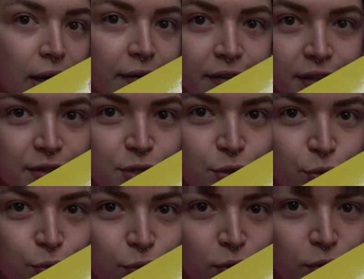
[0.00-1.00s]
avete visto
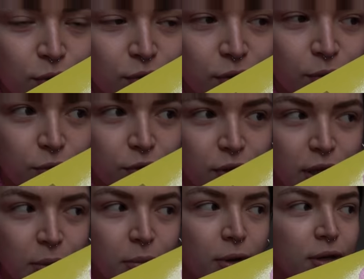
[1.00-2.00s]
tutto il contenuto
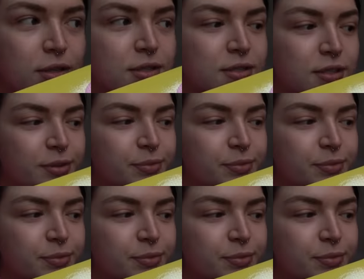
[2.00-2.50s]
della box?